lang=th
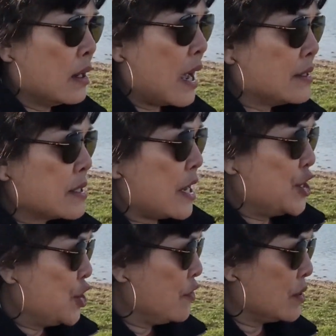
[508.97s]
การใส่
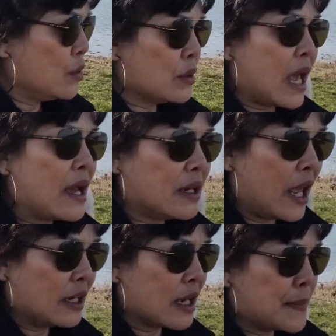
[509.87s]
ชีวิตอยู่ต่างแด
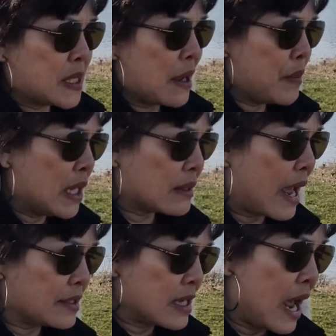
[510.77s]
นกับสามี
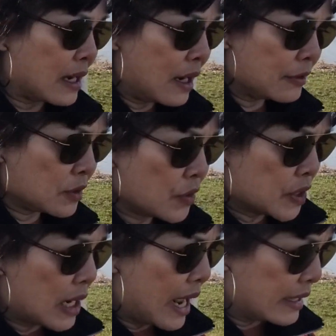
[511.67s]
ต่างชาติ เราต้อง
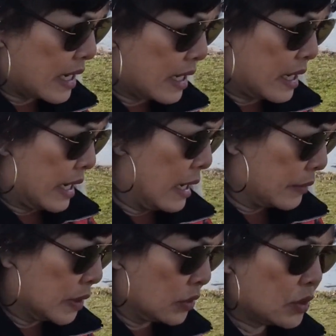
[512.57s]
ฉลาดแค่ไหนเรา
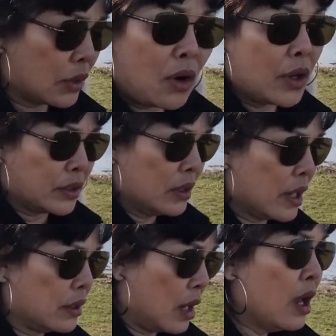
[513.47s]
ถึงจะรอดเนาะ
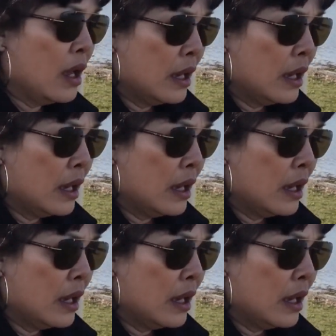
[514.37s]
ค่ะเนาะ